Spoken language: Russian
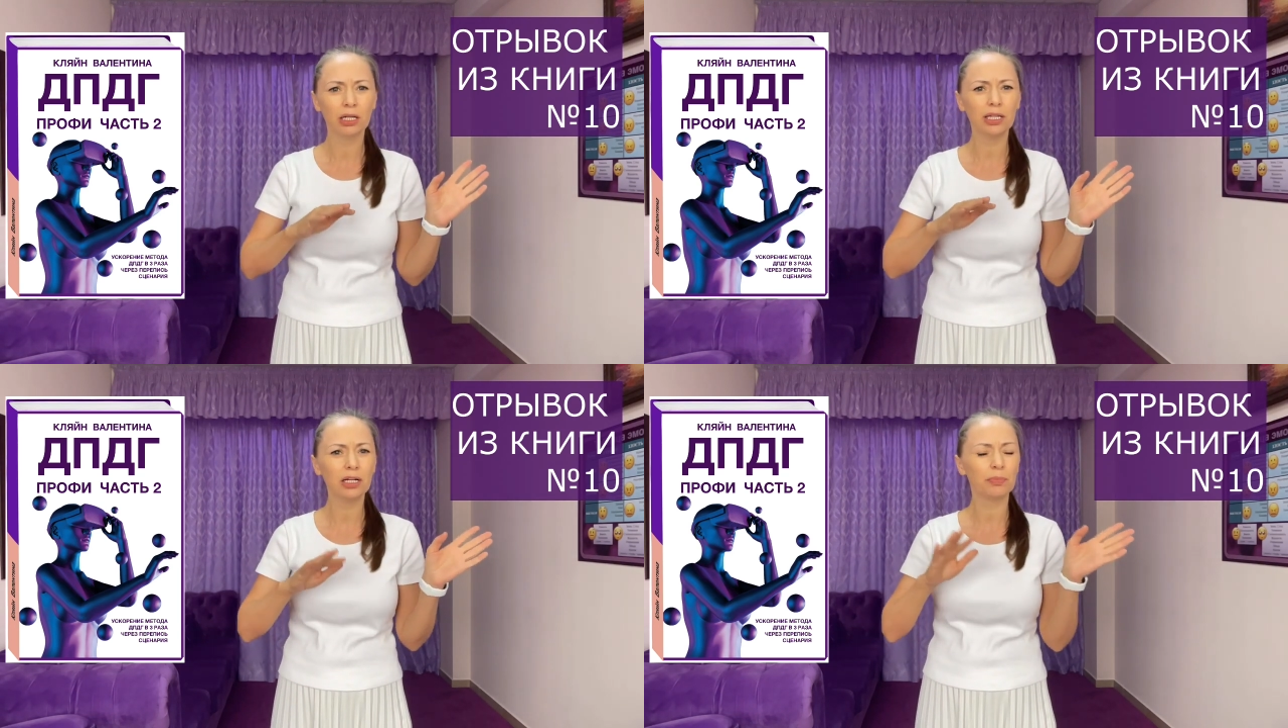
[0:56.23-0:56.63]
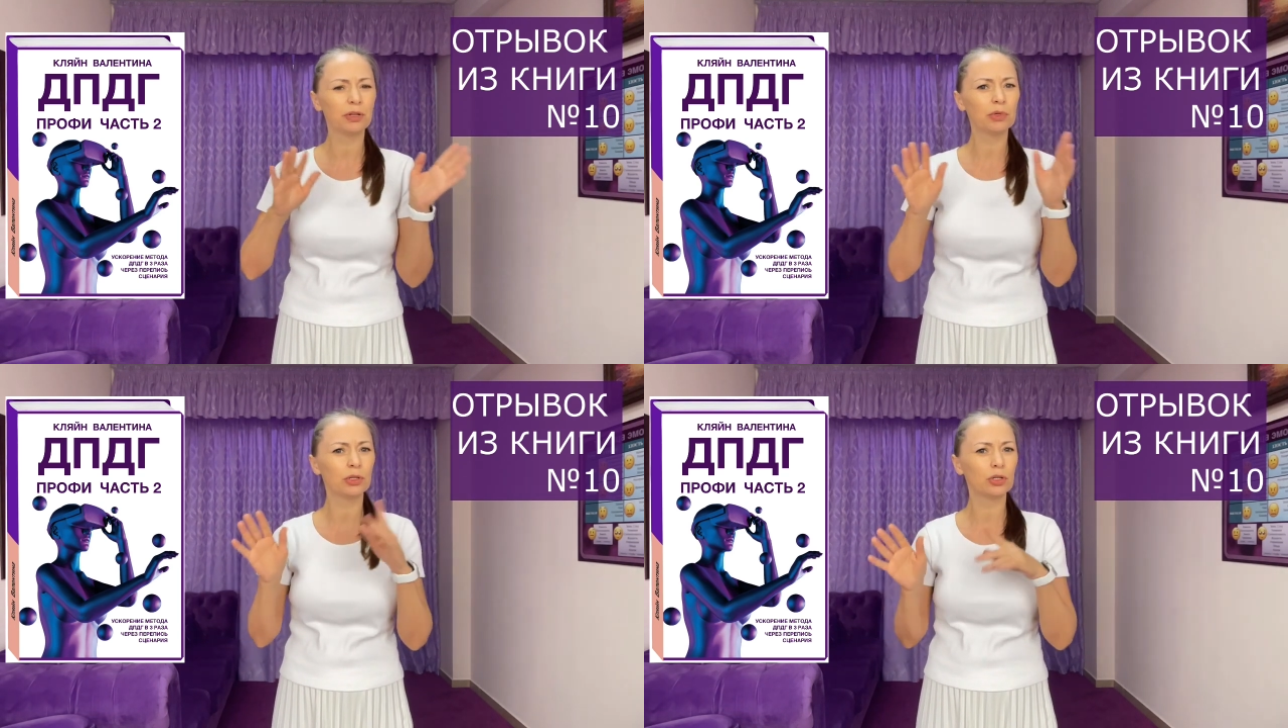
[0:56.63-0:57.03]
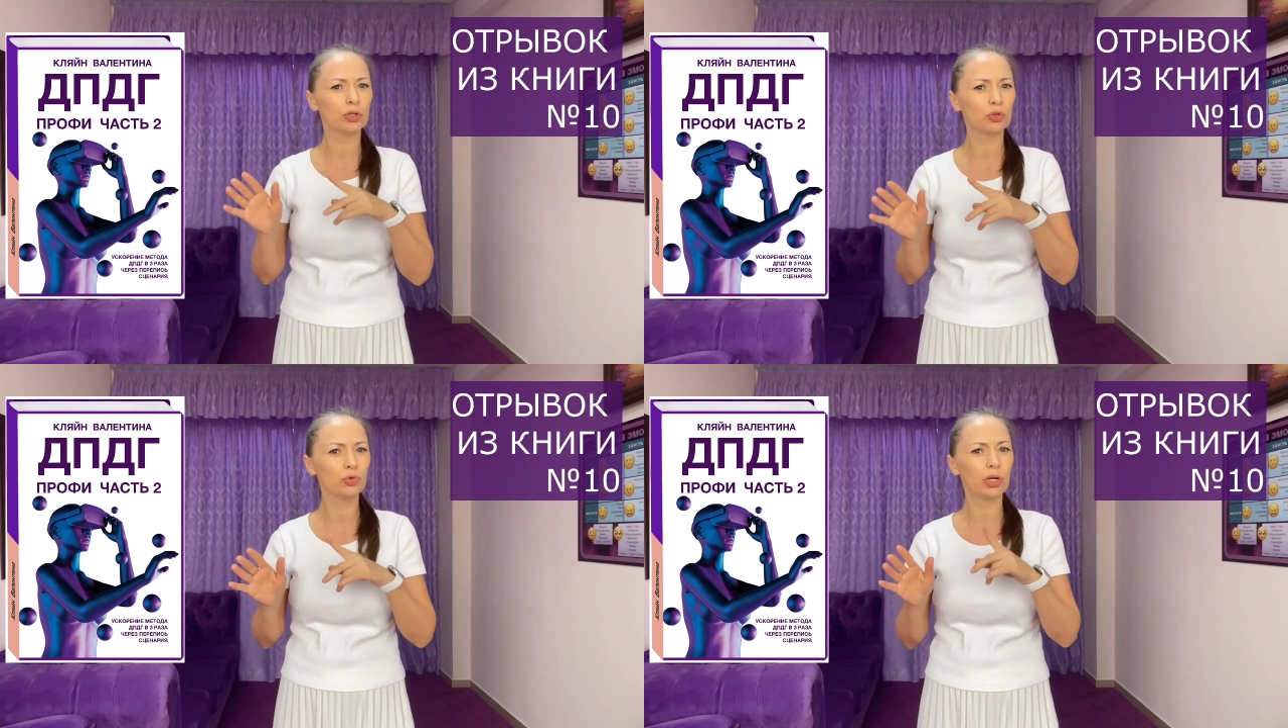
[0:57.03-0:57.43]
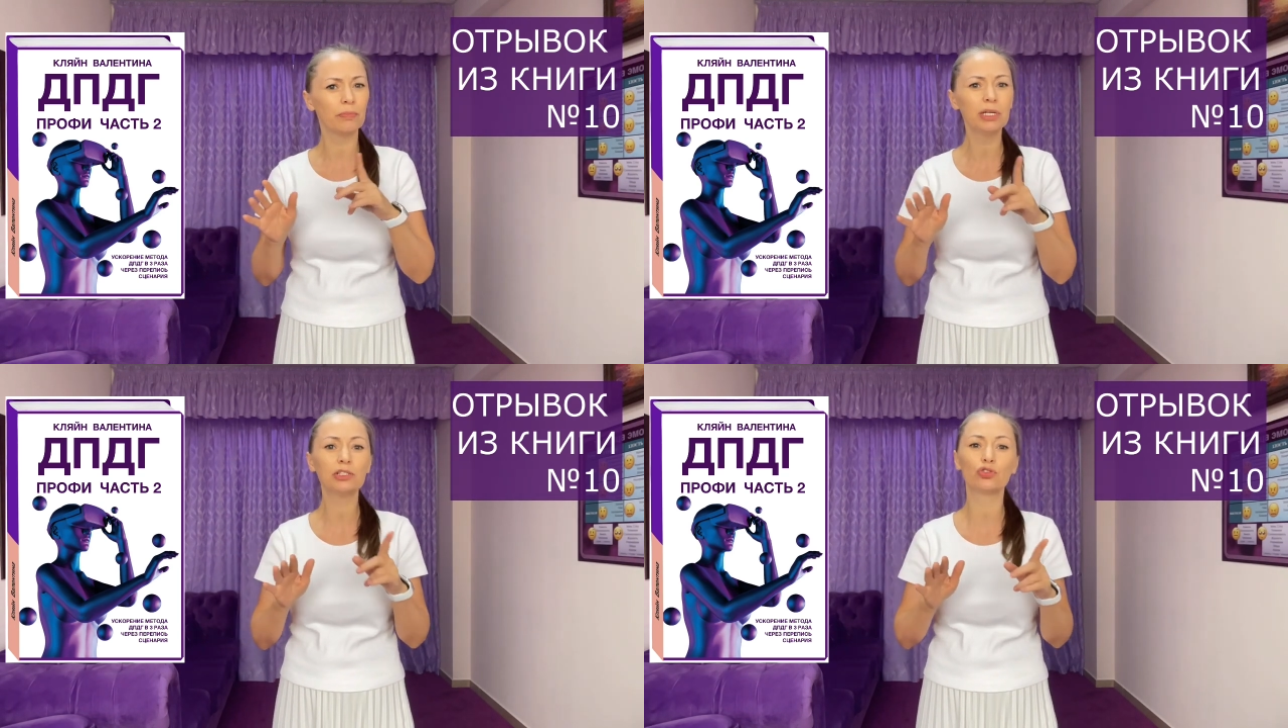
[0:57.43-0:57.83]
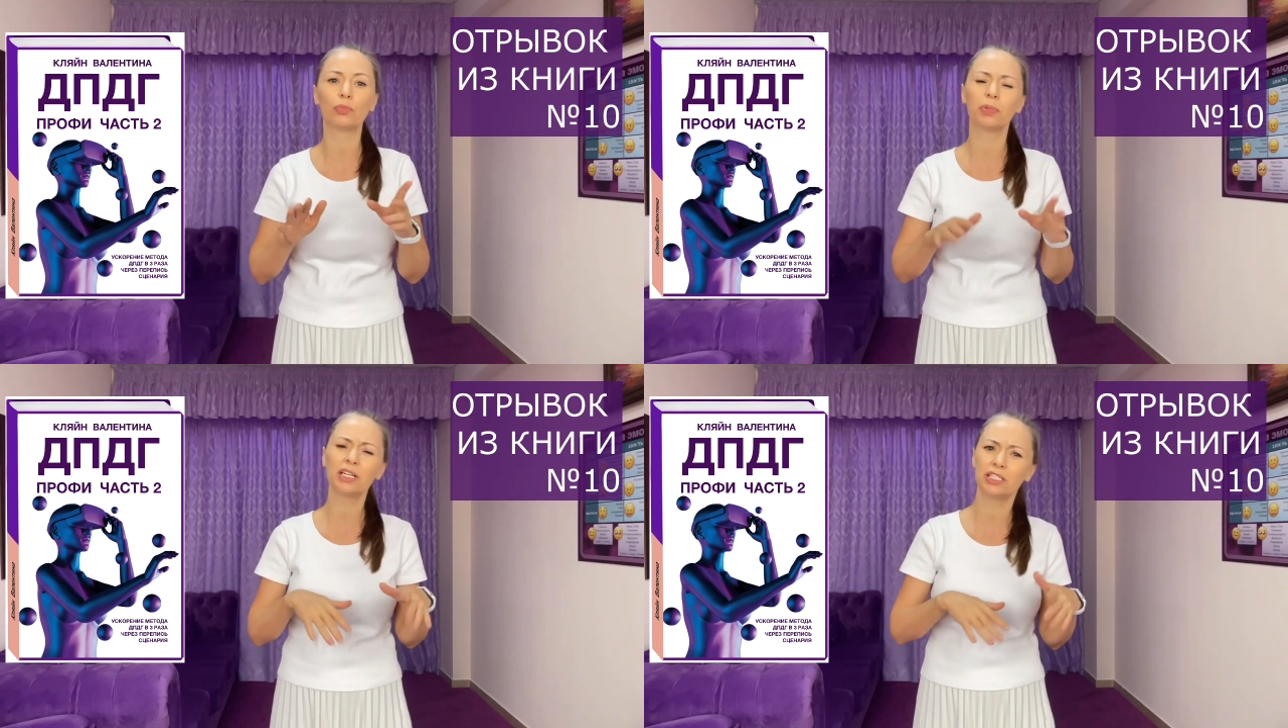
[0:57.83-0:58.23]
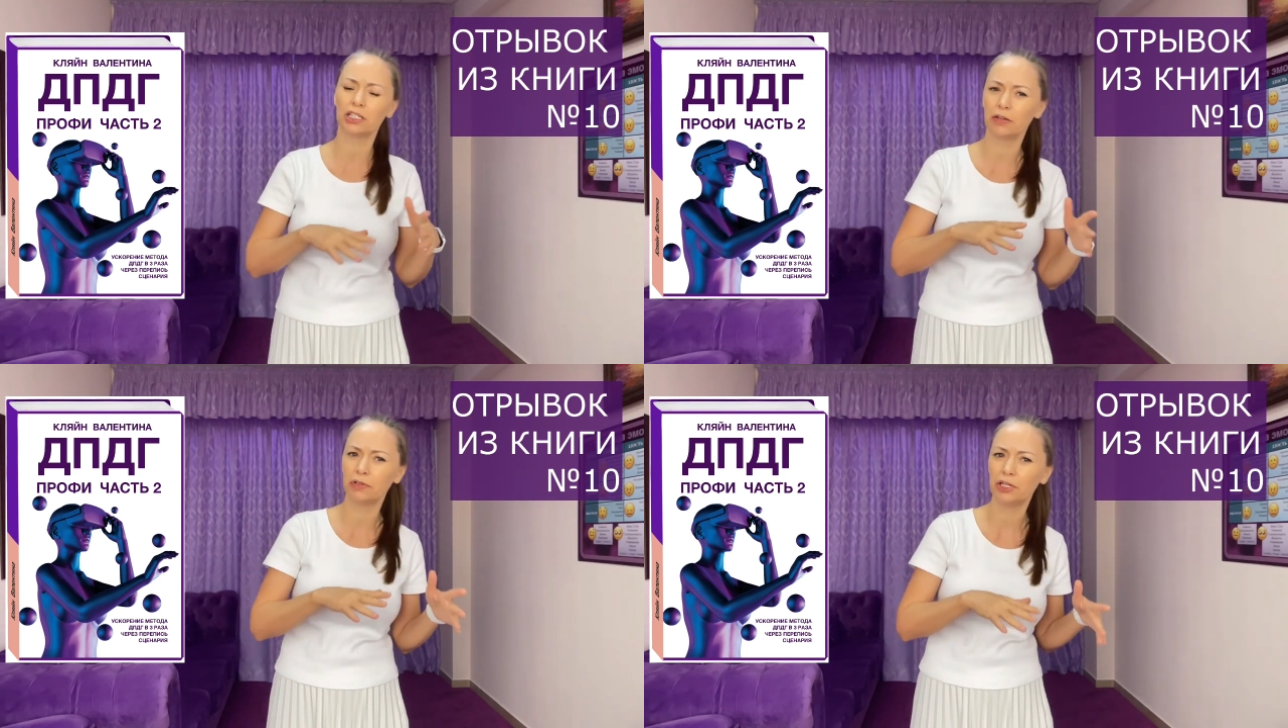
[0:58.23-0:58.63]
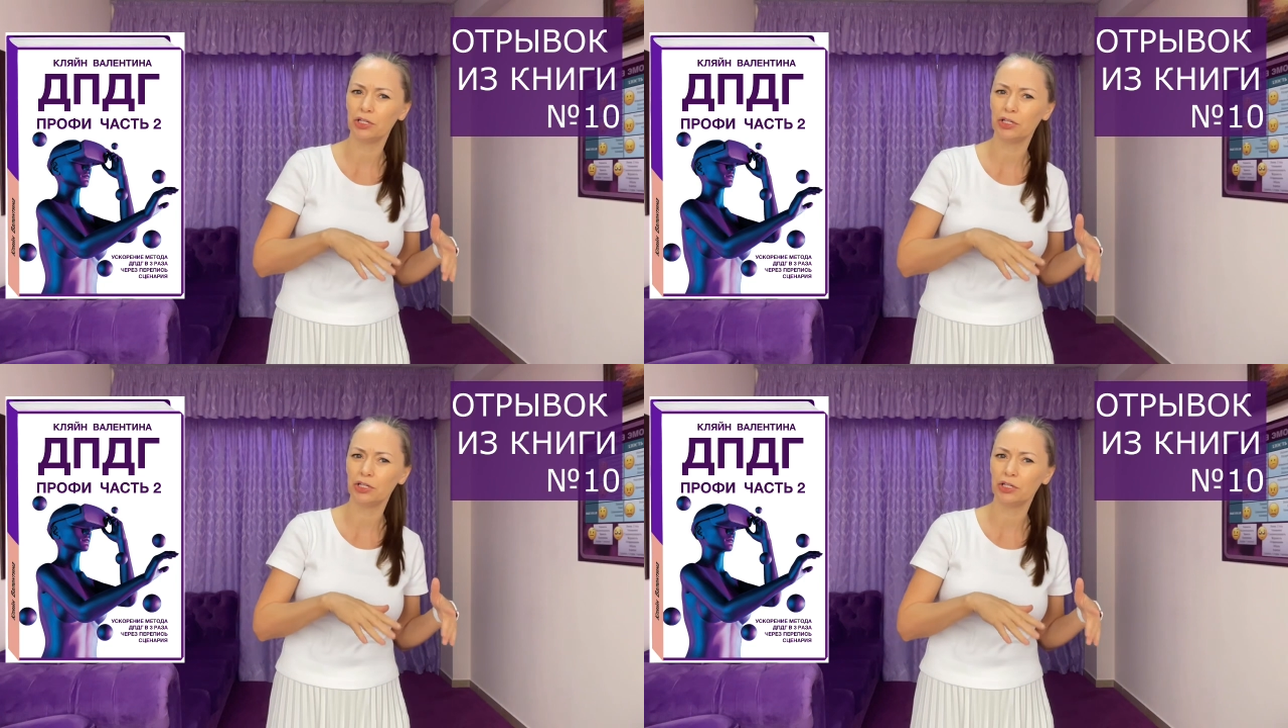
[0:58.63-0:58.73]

Далее промелькнула мысль, что пластиковые